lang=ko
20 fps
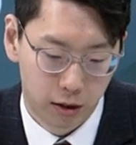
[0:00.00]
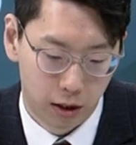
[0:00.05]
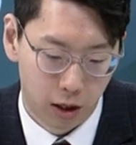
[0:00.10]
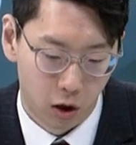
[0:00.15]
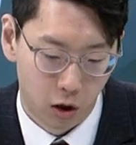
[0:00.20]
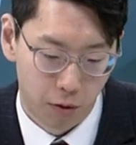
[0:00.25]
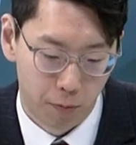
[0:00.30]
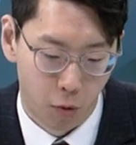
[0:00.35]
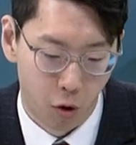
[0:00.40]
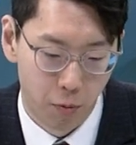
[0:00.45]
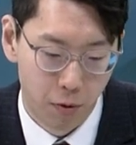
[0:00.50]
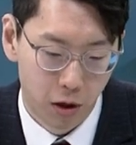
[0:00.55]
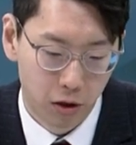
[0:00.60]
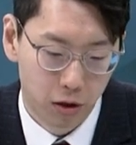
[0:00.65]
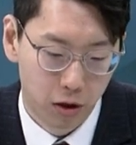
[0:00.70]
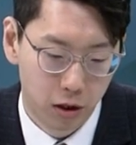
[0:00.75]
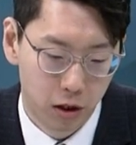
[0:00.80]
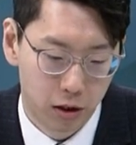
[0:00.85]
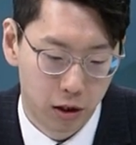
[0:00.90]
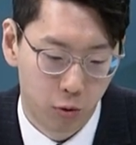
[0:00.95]
어,
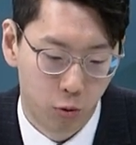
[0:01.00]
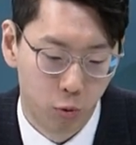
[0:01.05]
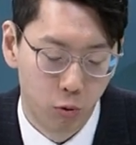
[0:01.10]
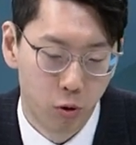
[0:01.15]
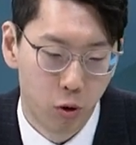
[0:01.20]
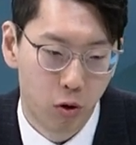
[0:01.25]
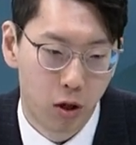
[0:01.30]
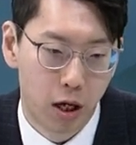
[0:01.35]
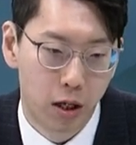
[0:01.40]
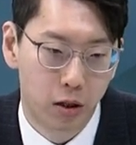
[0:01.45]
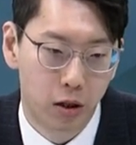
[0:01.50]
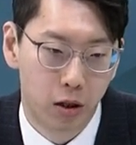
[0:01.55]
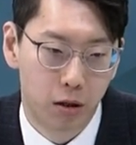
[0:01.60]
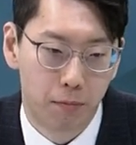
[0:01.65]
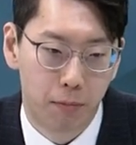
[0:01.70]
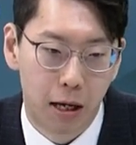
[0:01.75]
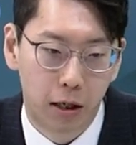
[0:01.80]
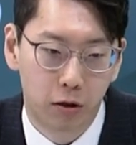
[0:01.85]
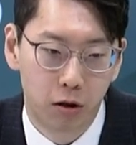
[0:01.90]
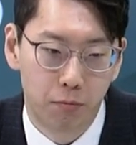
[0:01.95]
보병들이 이제
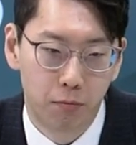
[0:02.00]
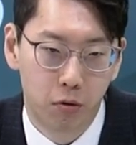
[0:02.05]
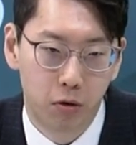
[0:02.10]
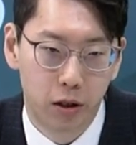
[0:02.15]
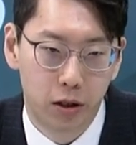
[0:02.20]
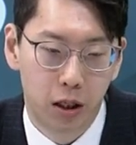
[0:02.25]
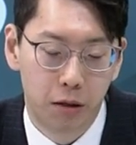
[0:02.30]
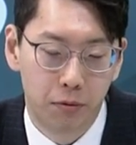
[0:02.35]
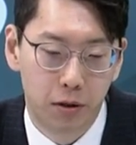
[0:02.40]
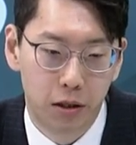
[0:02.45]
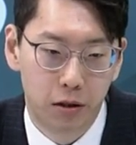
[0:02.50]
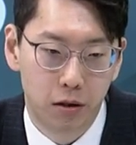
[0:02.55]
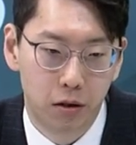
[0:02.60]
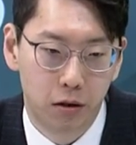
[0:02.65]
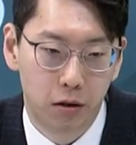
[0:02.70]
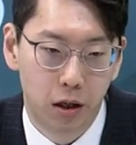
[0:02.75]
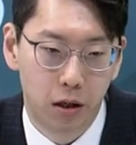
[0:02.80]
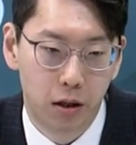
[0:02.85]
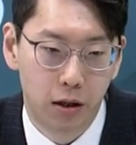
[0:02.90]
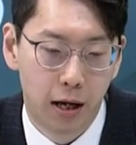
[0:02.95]
운영하던 박격포에 대비했을
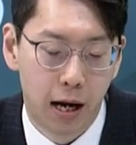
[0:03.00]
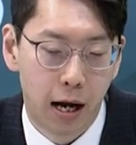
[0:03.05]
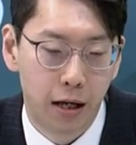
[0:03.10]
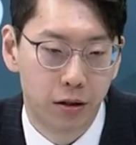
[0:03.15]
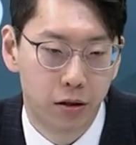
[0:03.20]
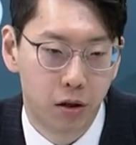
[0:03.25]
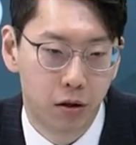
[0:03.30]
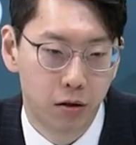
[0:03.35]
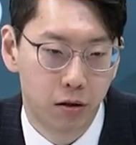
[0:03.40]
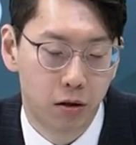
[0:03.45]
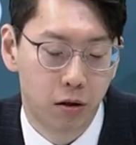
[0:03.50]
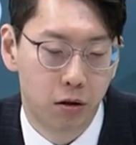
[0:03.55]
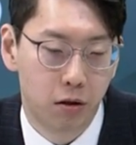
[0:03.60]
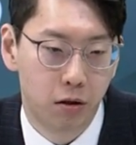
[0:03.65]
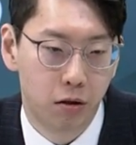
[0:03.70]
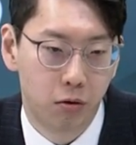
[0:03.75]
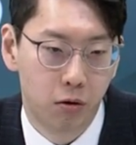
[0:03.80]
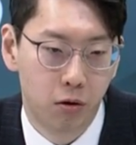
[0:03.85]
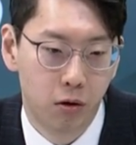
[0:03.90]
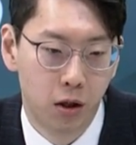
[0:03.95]
때는 안정성
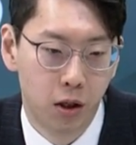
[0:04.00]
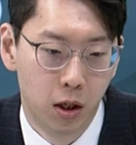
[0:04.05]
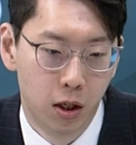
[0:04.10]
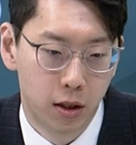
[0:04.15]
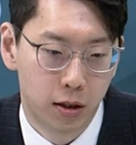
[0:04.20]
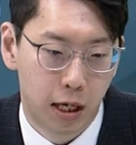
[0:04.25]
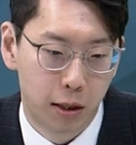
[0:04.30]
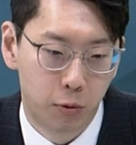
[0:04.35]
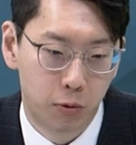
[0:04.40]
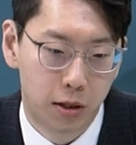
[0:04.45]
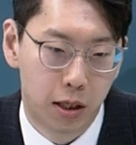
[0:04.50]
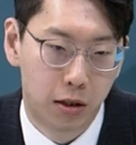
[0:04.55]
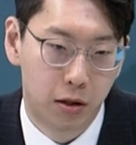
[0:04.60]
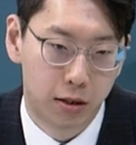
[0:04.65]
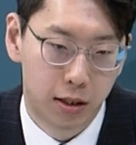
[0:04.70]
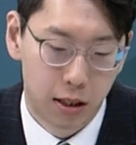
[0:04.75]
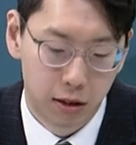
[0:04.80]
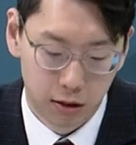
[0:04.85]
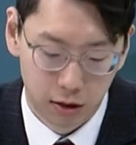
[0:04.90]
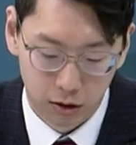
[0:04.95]
그리고 자동 사격
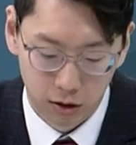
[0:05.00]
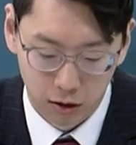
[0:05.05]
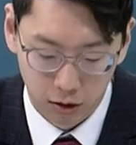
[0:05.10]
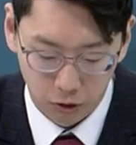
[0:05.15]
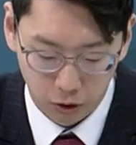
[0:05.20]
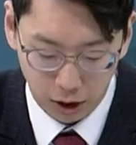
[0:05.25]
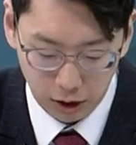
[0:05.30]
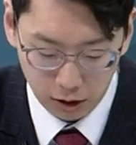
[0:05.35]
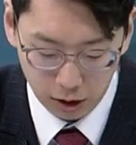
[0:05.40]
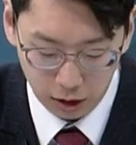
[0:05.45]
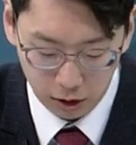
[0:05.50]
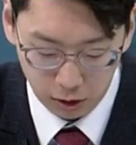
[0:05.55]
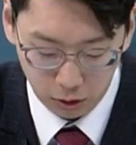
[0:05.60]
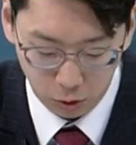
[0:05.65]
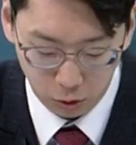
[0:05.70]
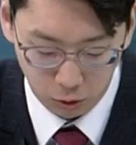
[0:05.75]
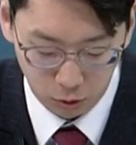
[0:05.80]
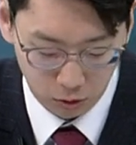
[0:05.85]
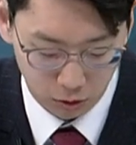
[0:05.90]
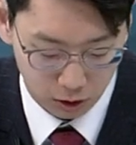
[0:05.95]
장치 등 굉장히
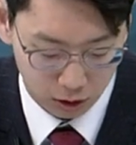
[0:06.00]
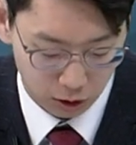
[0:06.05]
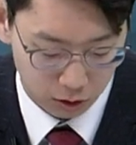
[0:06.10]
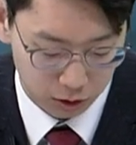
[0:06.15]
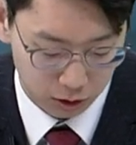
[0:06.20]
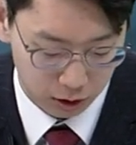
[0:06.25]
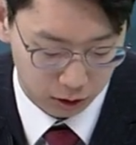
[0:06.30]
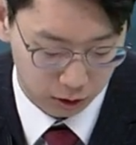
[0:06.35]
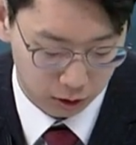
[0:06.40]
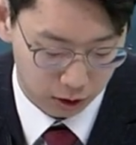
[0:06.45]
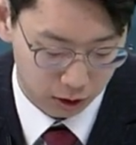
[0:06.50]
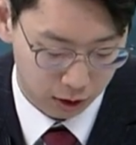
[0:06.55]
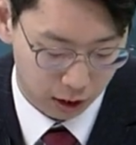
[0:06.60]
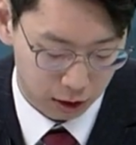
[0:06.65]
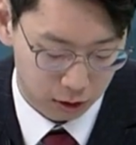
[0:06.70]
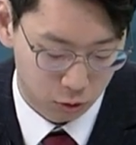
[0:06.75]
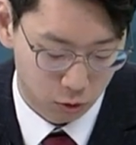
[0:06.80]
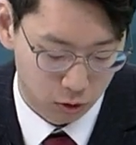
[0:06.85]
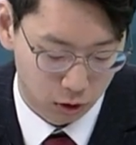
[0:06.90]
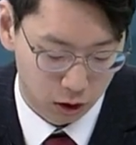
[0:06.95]
좋은 성능들을
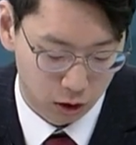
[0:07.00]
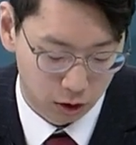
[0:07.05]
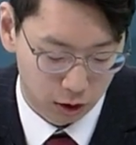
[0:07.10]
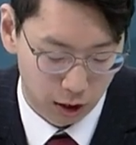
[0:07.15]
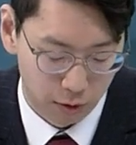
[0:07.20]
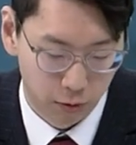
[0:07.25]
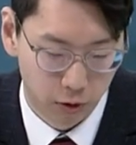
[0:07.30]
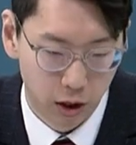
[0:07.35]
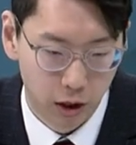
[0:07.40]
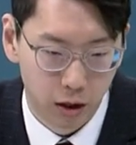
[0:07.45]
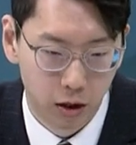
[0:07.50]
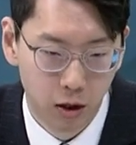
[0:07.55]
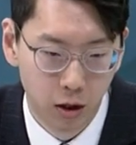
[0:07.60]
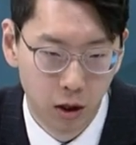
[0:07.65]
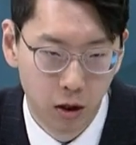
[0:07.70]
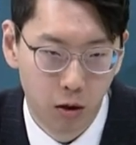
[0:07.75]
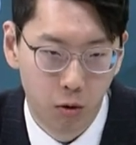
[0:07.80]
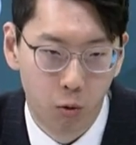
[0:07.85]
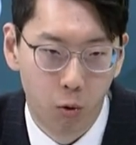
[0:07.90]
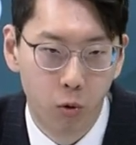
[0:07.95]
가지고 있기 때문에
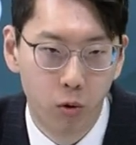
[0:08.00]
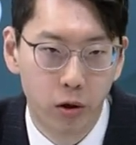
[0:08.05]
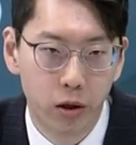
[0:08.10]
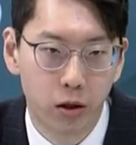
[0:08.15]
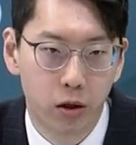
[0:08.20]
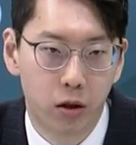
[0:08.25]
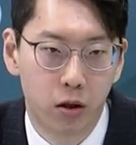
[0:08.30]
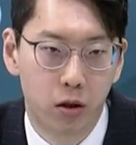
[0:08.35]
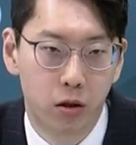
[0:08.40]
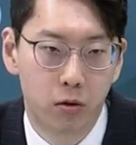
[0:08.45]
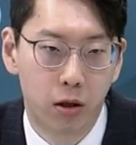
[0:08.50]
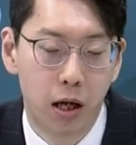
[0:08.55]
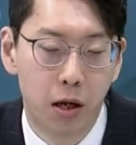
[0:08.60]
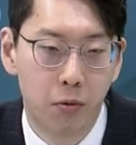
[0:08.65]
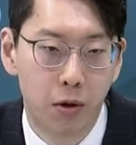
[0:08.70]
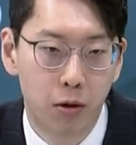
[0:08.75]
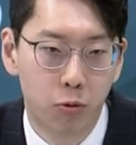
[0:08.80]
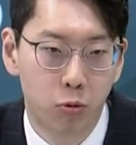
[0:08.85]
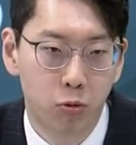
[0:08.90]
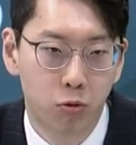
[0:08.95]
오히려
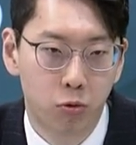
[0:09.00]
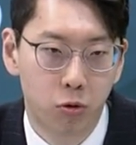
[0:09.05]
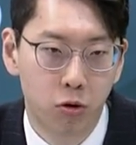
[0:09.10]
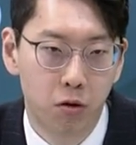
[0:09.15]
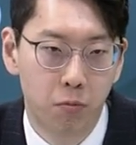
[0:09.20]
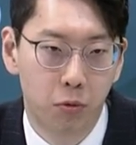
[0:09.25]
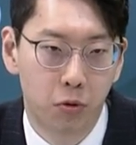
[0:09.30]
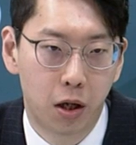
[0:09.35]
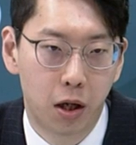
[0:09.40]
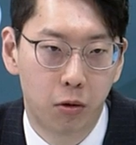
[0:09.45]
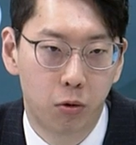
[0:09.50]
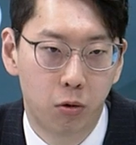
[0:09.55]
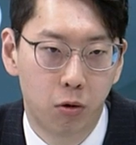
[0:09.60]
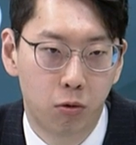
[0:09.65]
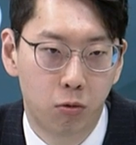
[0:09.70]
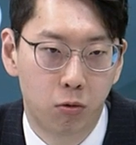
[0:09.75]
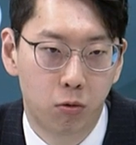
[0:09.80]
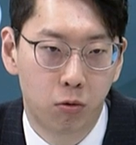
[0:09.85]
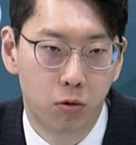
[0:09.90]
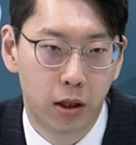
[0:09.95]
해외 수출보다도
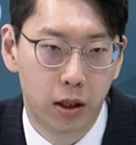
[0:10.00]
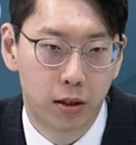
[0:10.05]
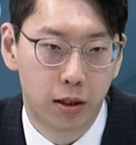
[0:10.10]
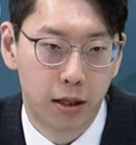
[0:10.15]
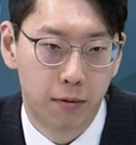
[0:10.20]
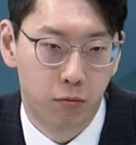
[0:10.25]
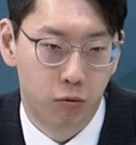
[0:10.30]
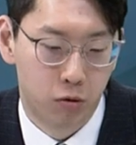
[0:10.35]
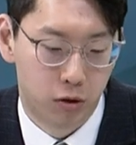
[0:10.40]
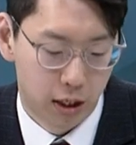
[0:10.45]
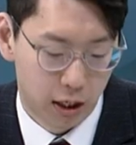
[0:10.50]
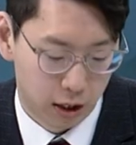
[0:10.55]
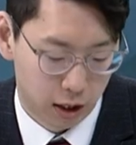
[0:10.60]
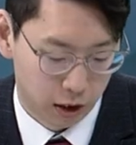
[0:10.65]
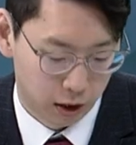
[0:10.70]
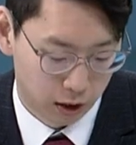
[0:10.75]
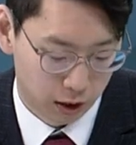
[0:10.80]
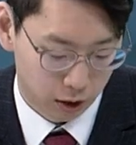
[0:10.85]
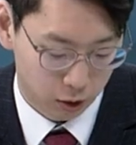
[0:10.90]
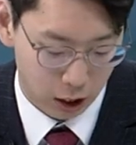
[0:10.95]
국군의 재무장에
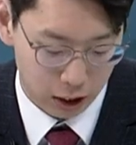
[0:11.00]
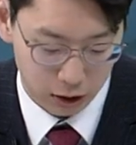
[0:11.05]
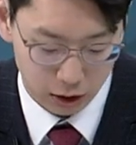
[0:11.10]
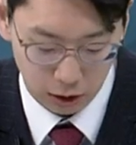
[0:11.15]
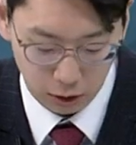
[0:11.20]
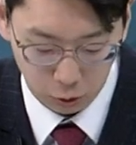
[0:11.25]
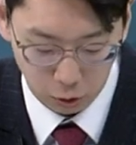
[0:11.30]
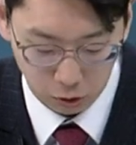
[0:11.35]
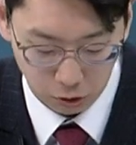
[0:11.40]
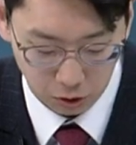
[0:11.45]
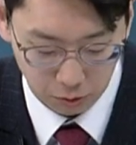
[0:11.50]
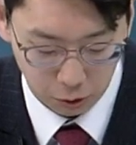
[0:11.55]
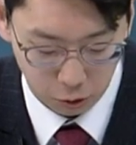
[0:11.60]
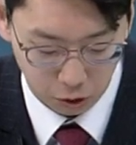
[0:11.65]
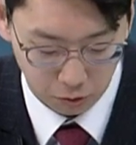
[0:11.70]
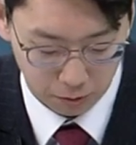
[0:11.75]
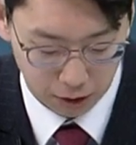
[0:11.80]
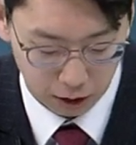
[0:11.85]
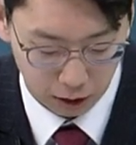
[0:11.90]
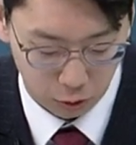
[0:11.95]
굉장히 초점을
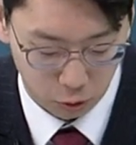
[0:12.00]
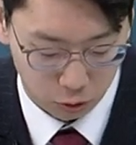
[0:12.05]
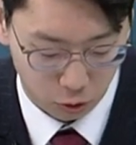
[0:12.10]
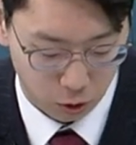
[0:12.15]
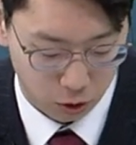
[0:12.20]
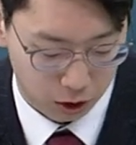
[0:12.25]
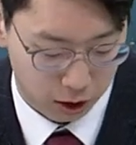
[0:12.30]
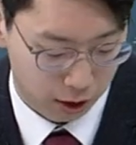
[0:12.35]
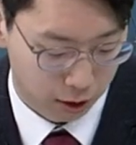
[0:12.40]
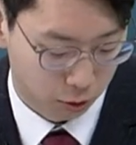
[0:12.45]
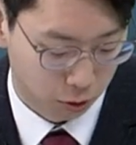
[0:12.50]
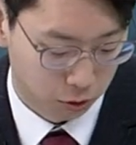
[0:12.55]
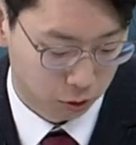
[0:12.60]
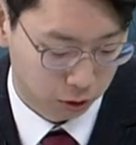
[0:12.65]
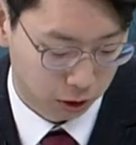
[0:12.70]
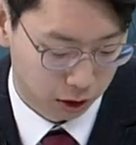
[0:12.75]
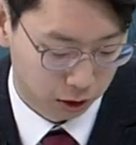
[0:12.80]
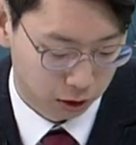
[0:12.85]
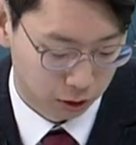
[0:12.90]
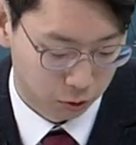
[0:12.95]
좀 많이 두고 있다라고
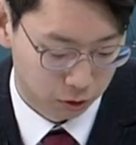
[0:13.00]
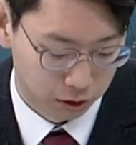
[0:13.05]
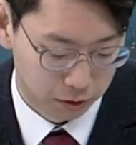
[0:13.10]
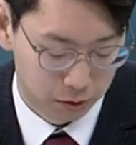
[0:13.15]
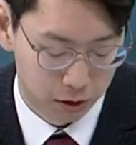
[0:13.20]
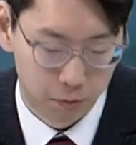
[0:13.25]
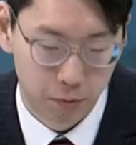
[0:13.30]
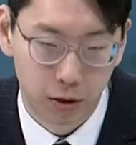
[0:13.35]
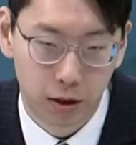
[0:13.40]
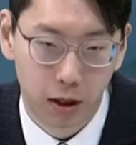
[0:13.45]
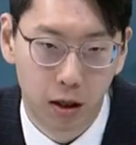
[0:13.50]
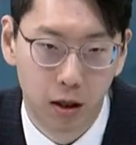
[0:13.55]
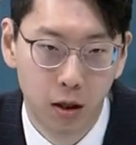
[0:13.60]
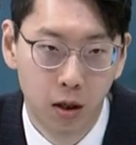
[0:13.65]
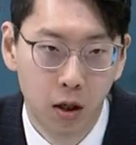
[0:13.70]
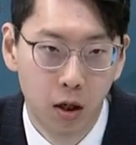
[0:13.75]
소개를 드리고 싶습니다.